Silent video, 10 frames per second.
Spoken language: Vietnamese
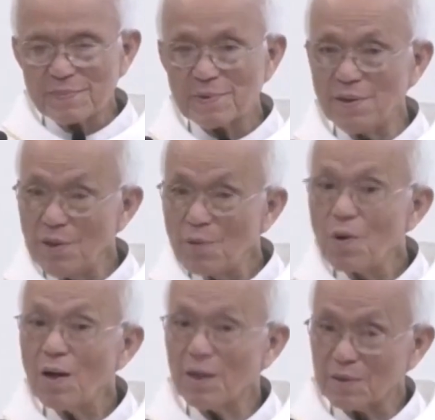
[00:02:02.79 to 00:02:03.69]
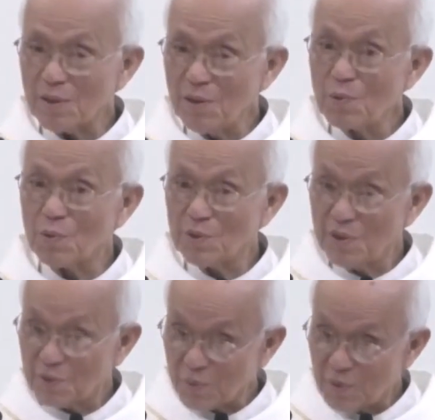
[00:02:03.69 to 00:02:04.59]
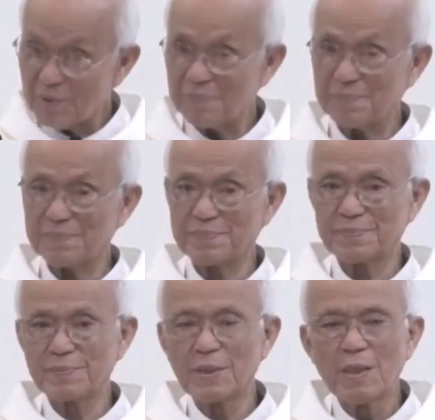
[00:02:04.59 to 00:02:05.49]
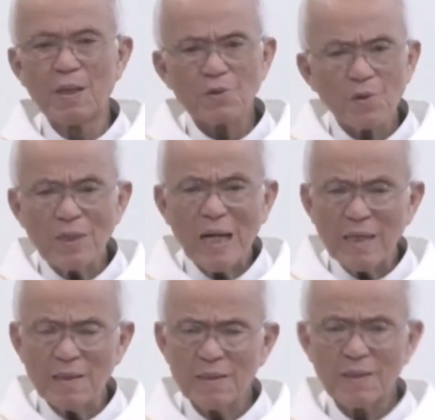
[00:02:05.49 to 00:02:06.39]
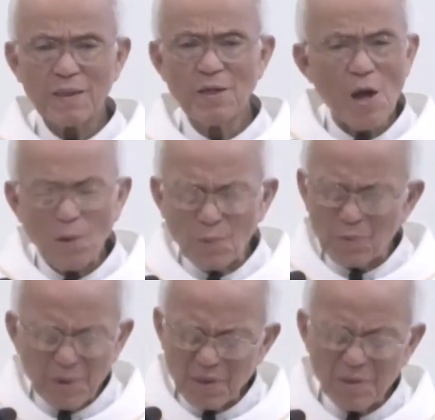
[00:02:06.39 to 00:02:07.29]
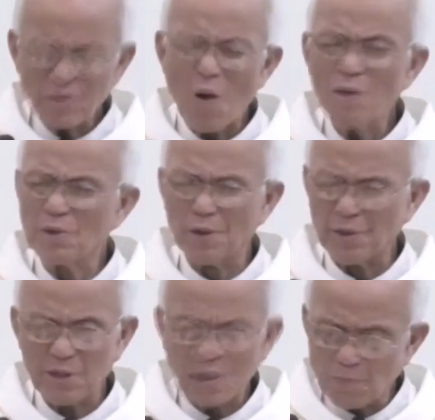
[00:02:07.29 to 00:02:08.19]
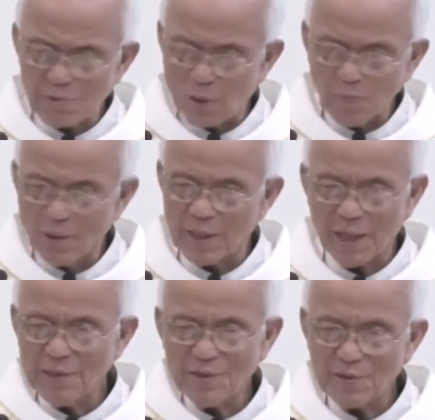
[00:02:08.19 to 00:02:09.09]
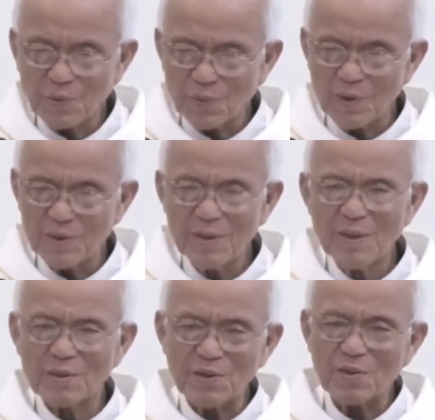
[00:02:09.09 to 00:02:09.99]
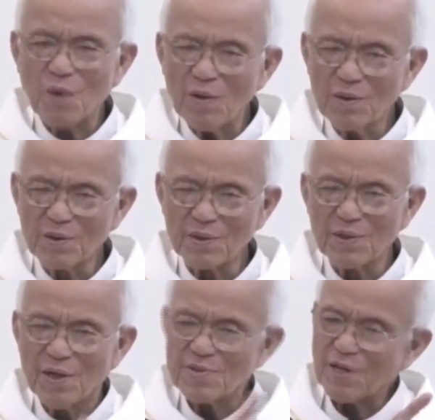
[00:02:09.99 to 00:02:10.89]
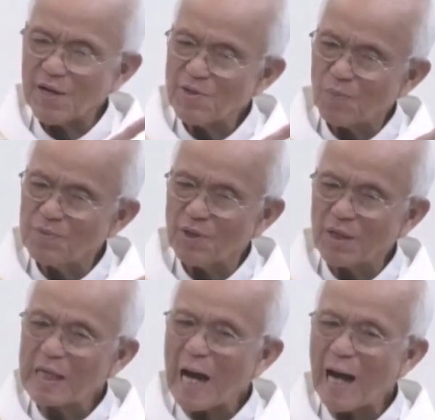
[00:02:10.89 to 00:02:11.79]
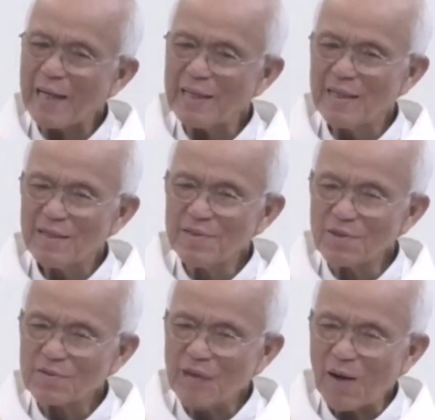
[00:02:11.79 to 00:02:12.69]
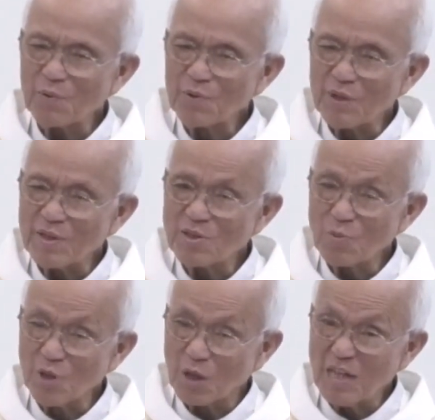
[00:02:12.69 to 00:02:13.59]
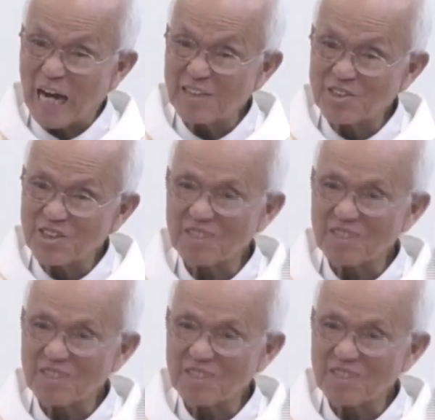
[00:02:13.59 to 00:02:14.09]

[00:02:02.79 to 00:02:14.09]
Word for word: Tình yêu đó là tình yêu của Thiên Chúa. Cho nên nếu như con người không giống hình ảnh Thiên Chúa thì con người sẽ giống những cái được tạo dựng trong những ngày trước.